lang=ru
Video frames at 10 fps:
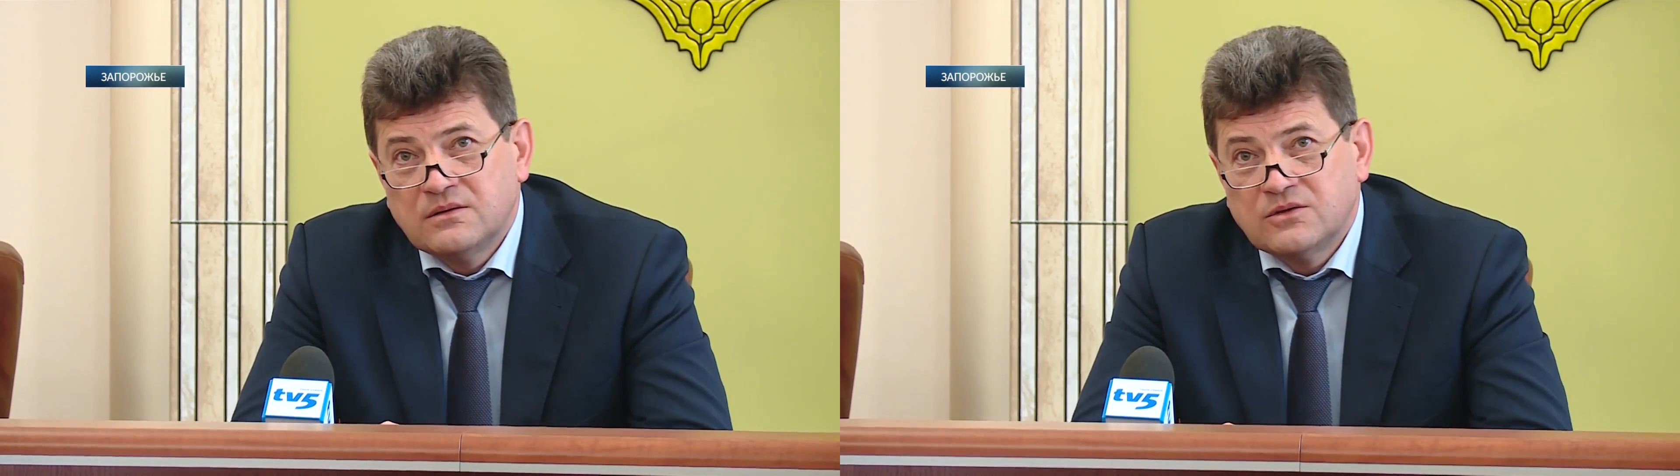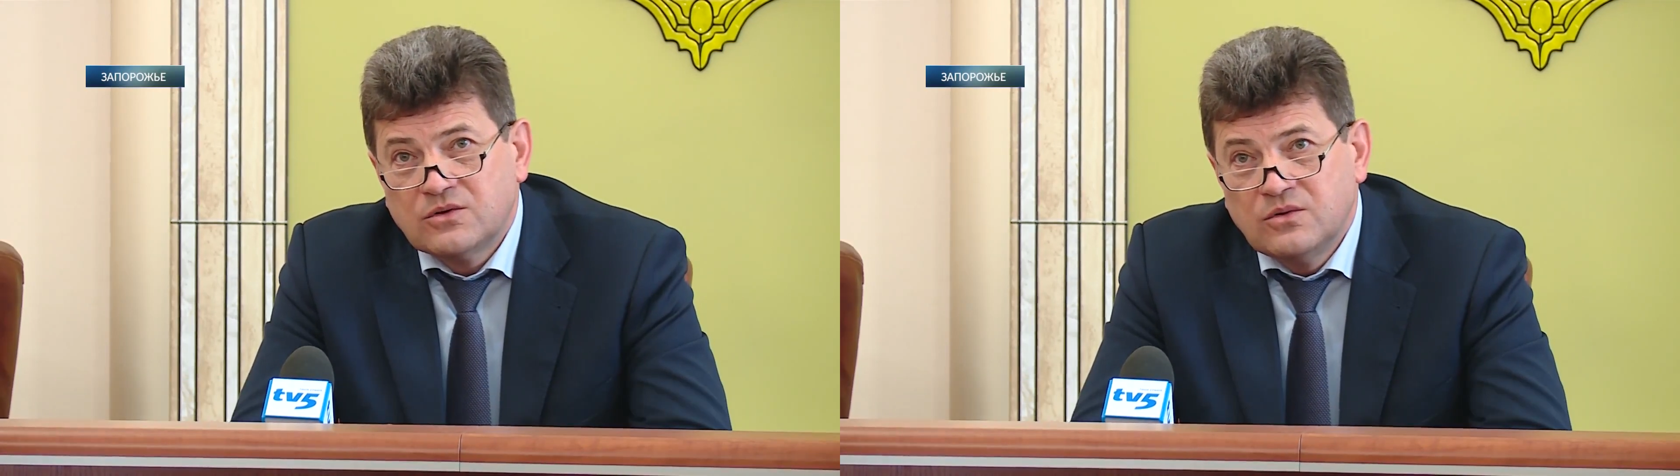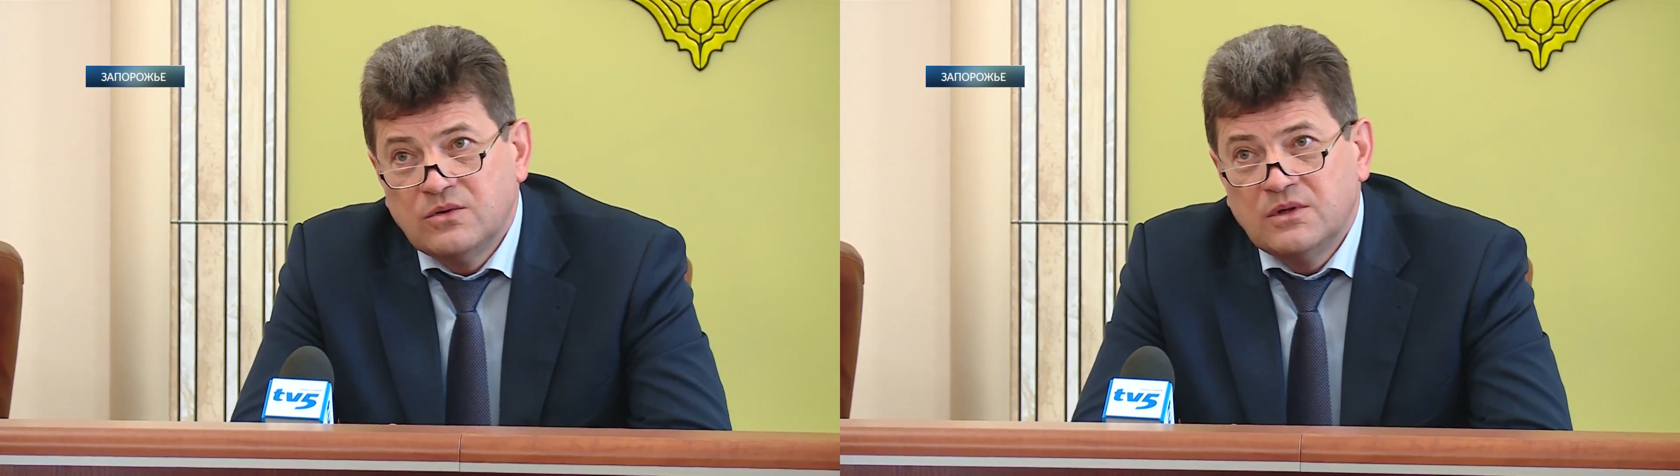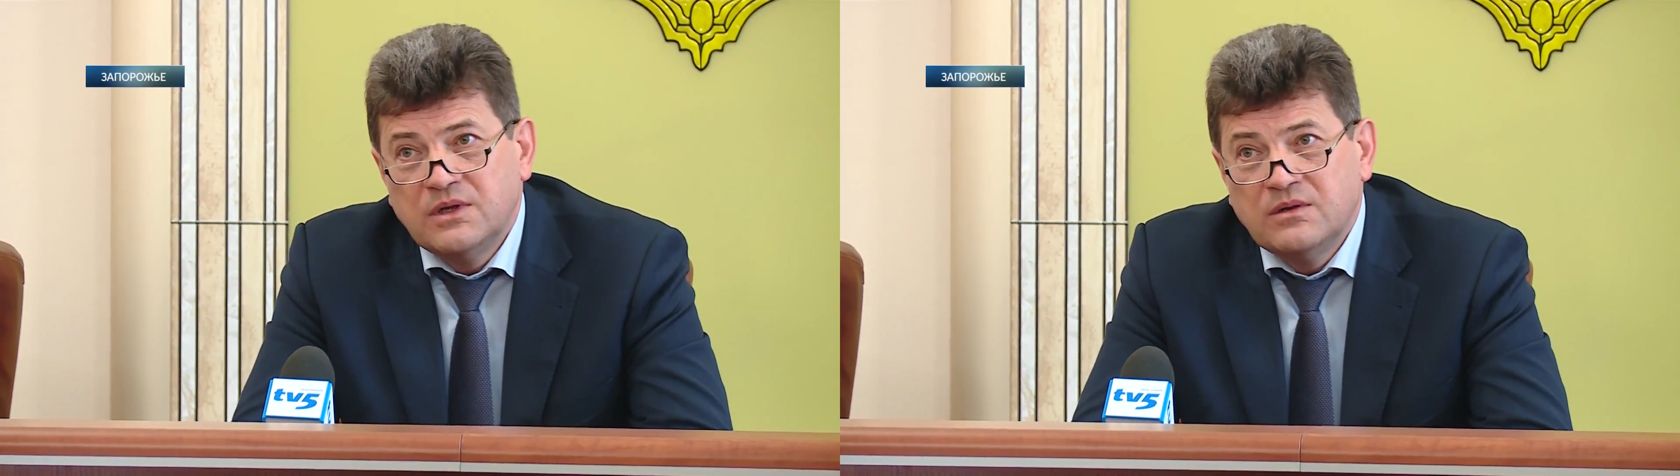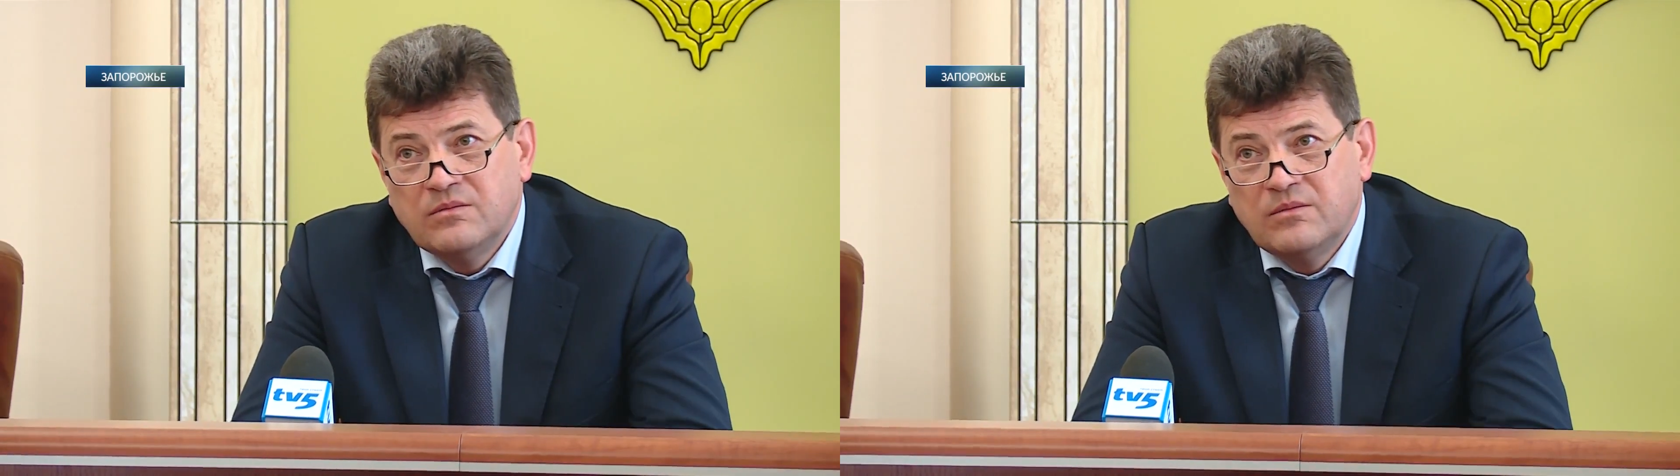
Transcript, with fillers: школы,